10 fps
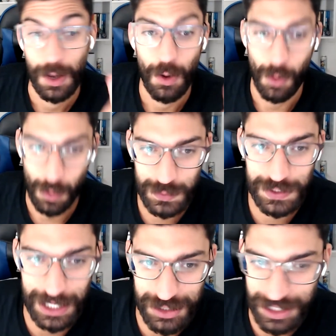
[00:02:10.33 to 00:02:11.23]
Ou
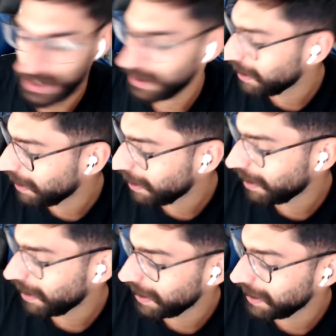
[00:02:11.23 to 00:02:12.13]
seja,
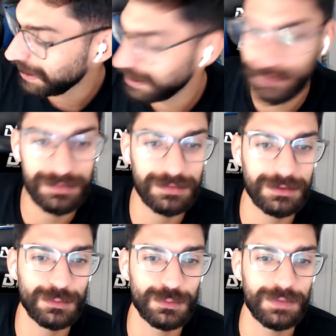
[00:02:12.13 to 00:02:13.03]
é, ele, não,
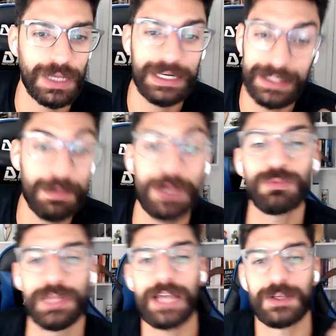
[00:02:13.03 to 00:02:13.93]
não, ele também
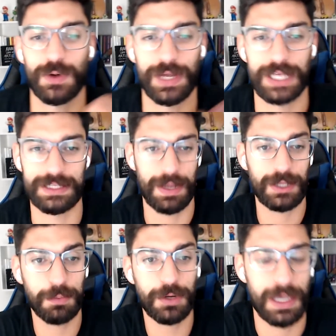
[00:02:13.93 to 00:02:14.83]
não tem esse
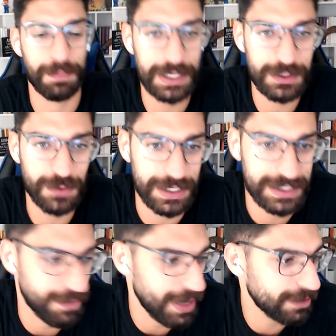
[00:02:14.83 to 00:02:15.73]
conhecimento, por quê? Porque esse
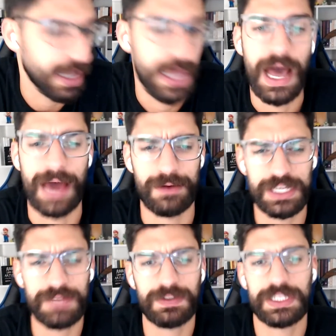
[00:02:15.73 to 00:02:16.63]
conhecimento, a não
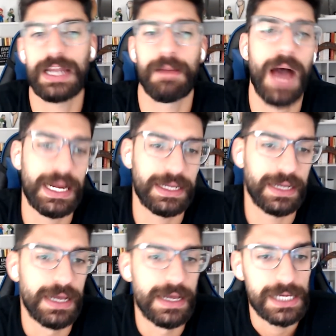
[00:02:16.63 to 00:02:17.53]
ser que você
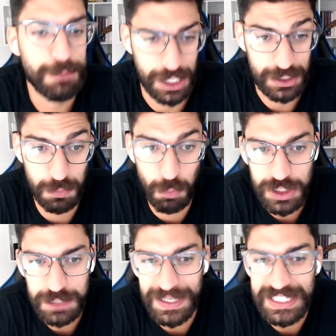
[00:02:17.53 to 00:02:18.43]
trabalhe em projetos
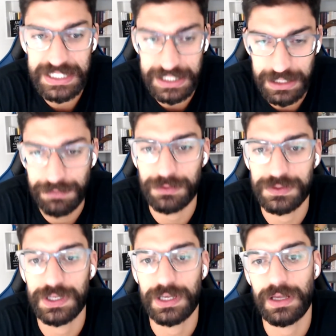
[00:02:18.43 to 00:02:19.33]
muito
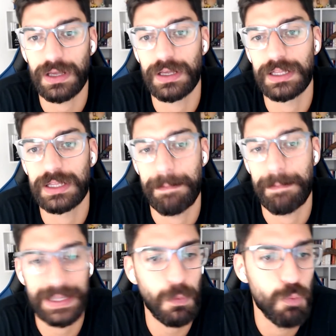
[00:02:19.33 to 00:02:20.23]
específicos, que, que
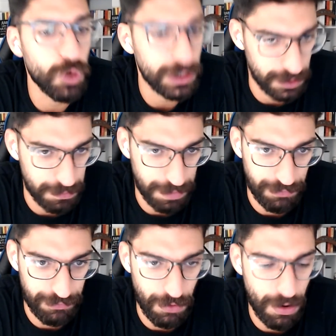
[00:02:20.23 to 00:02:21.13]
dependam muito de
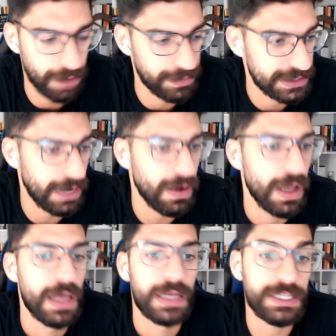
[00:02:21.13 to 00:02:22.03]
performance e tal,
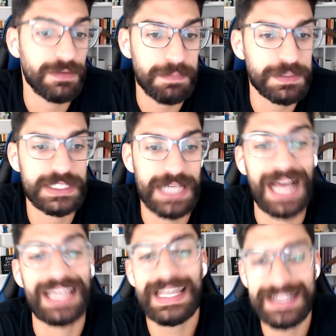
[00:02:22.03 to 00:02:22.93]
você não vai
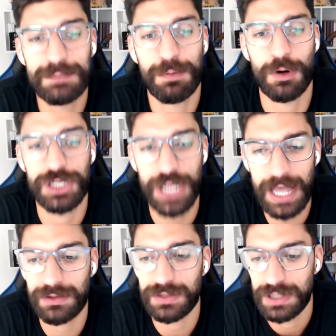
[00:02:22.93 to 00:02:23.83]
precisar. E esses
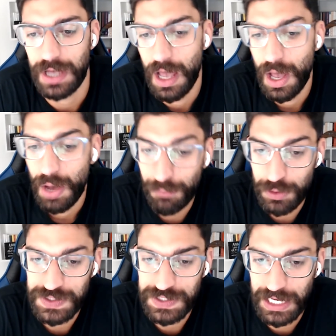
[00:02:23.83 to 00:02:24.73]
projetos,
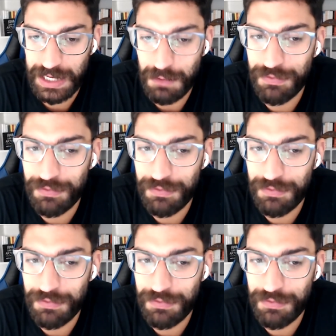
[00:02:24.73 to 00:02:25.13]
você não.